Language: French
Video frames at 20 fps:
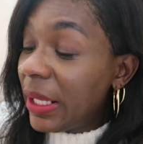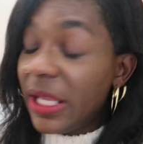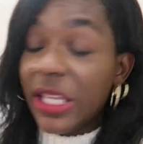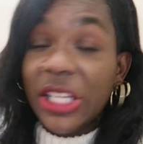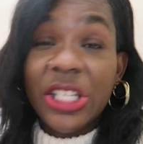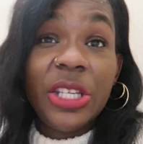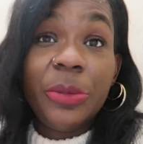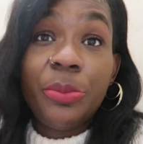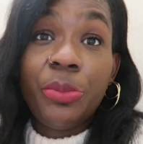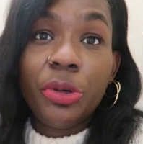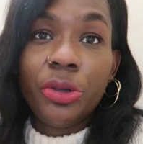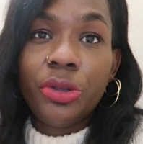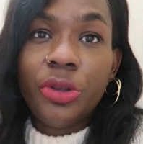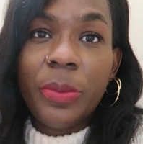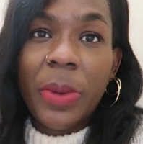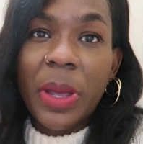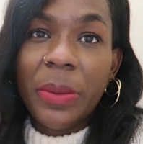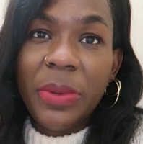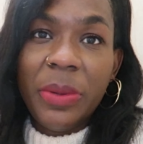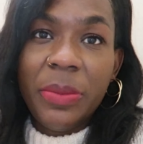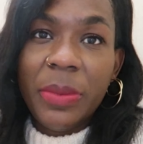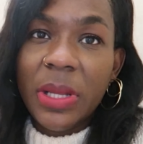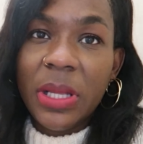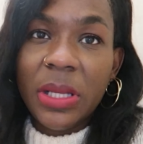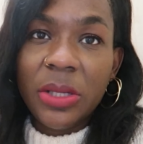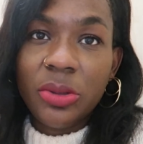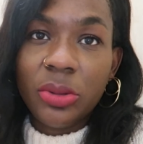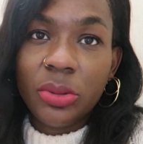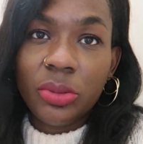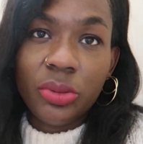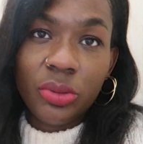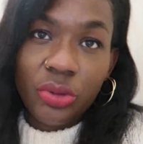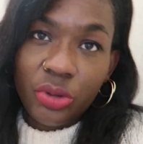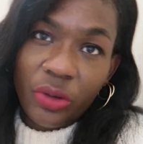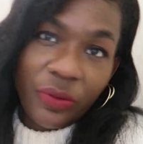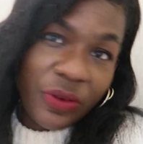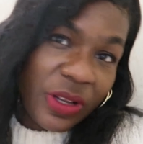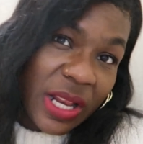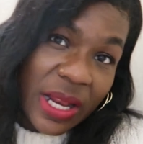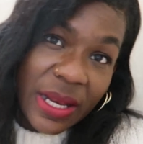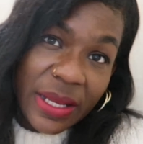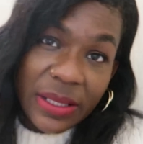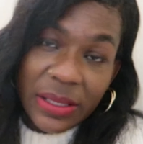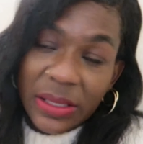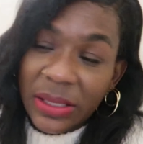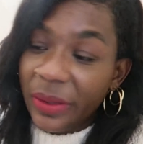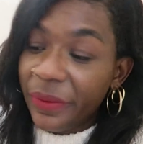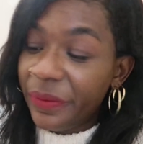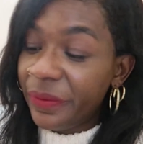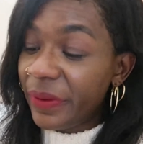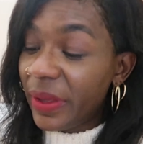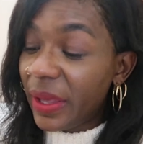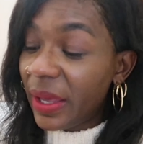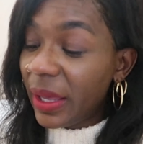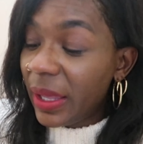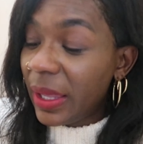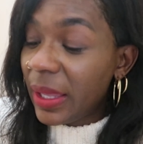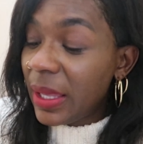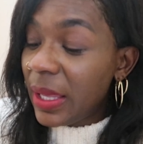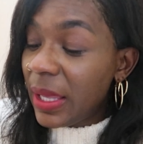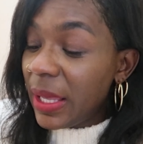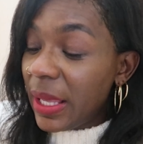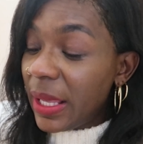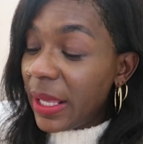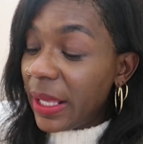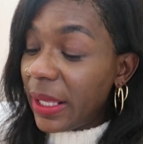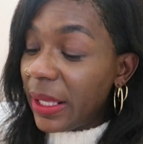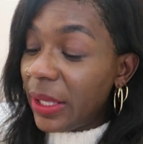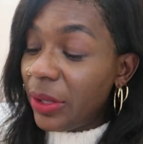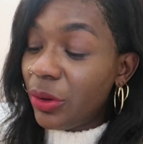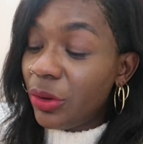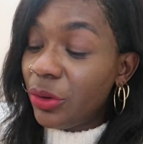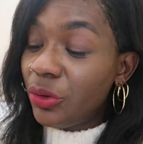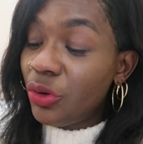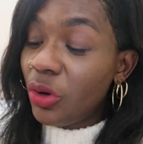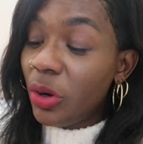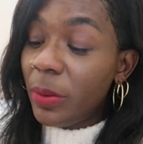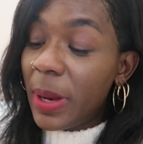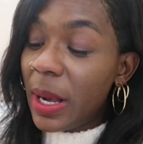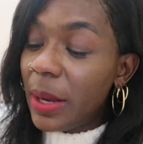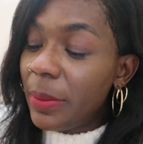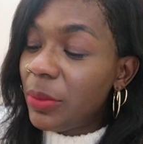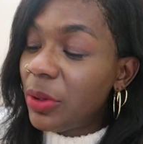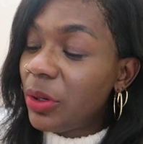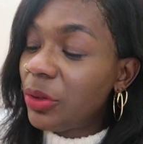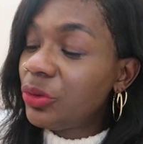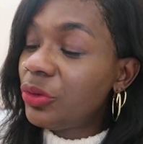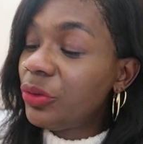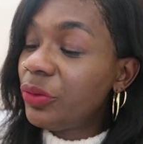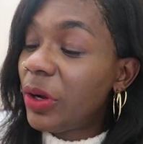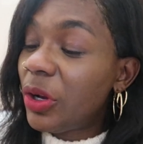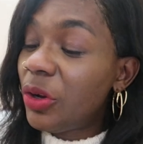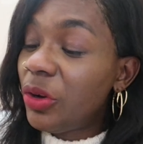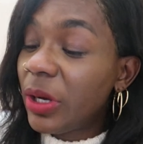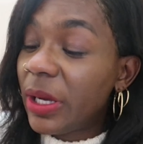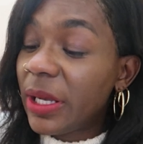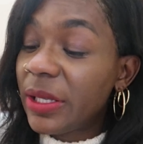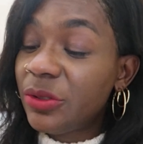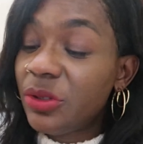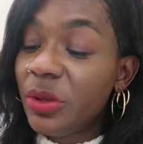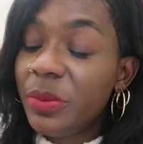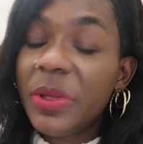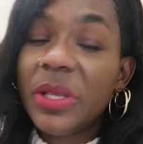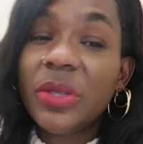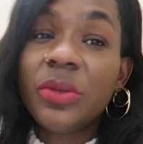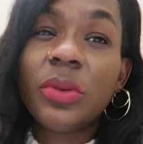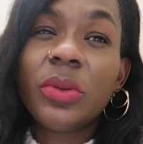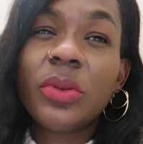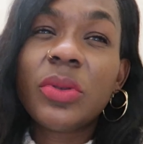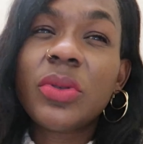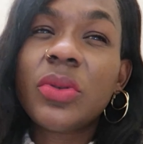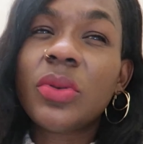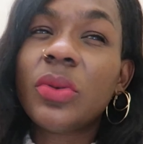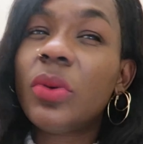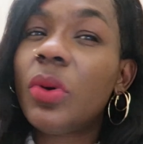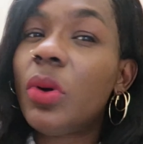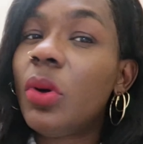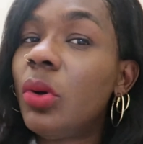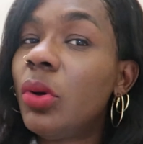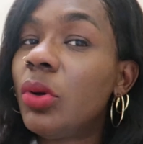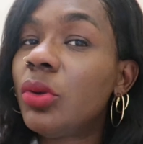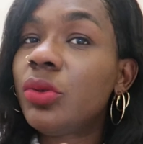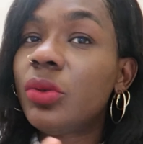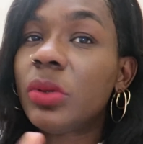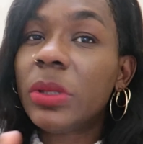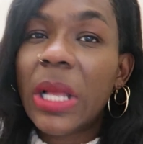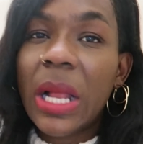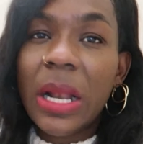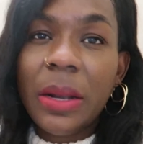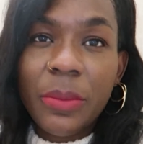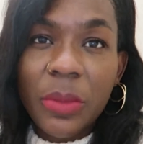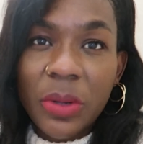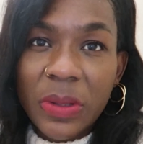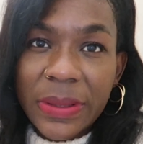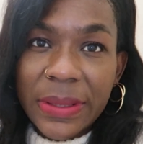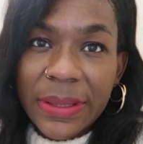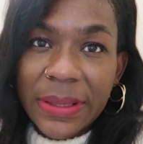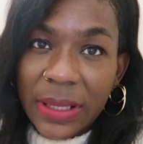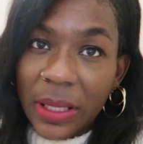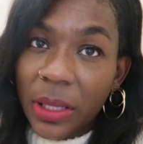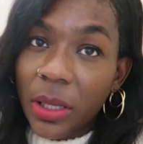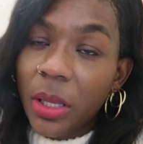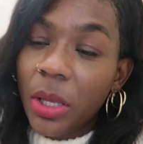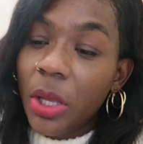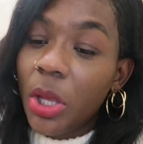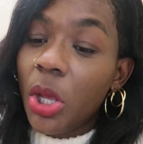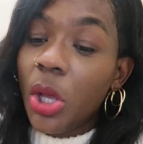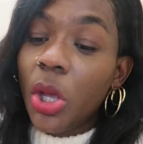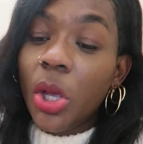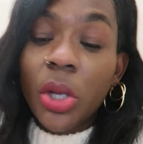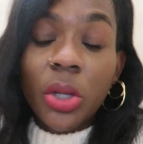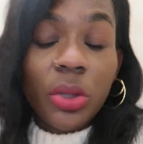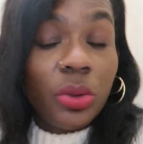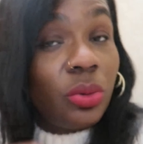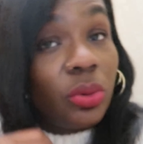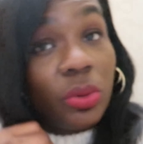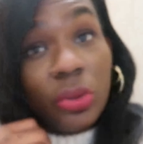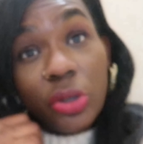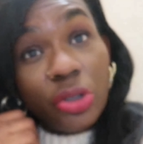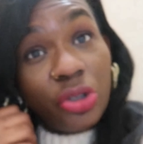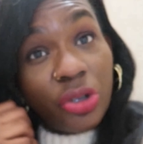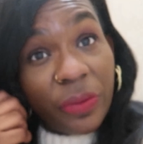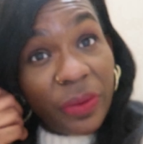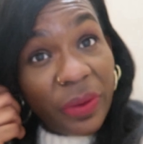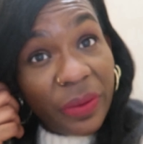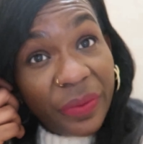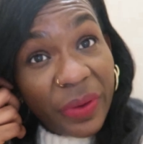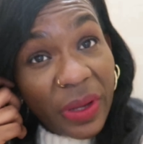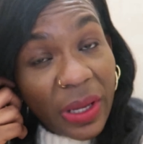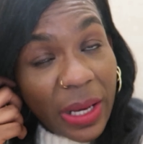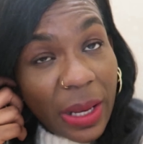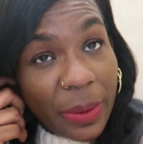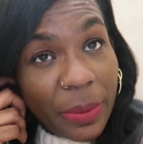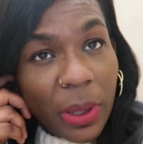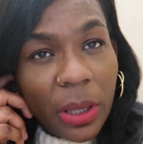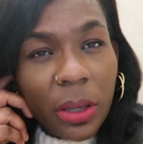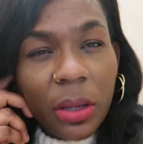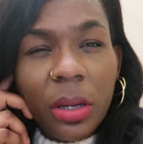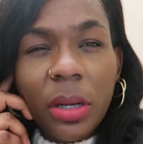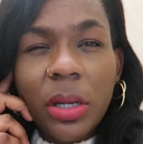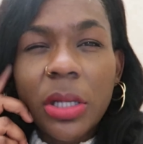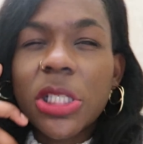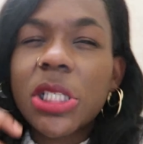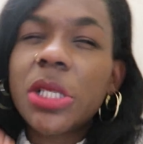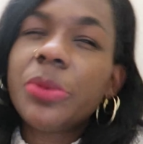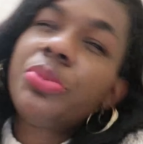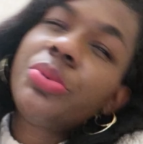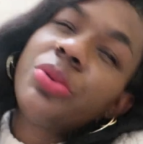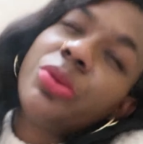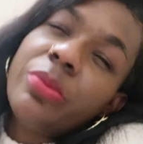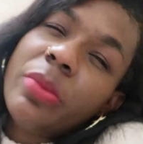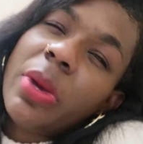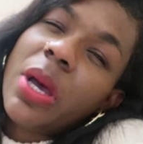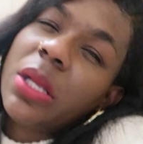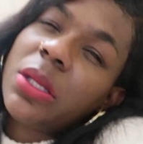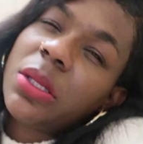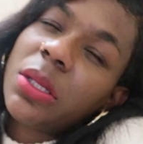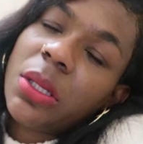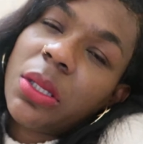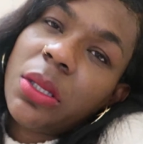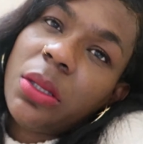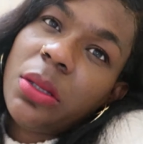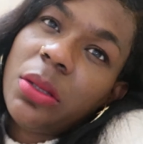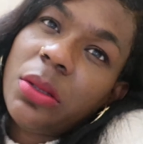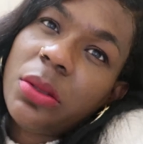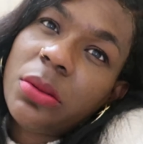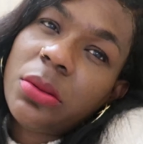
Et j'ai peur de m'abîmer les ongles donc je vais la laisser faire. Et normalement, tu vois, le reste de mes ongles sont totalement sains. Donc je vais faire là-bas. Oh, j'ai plus de batterie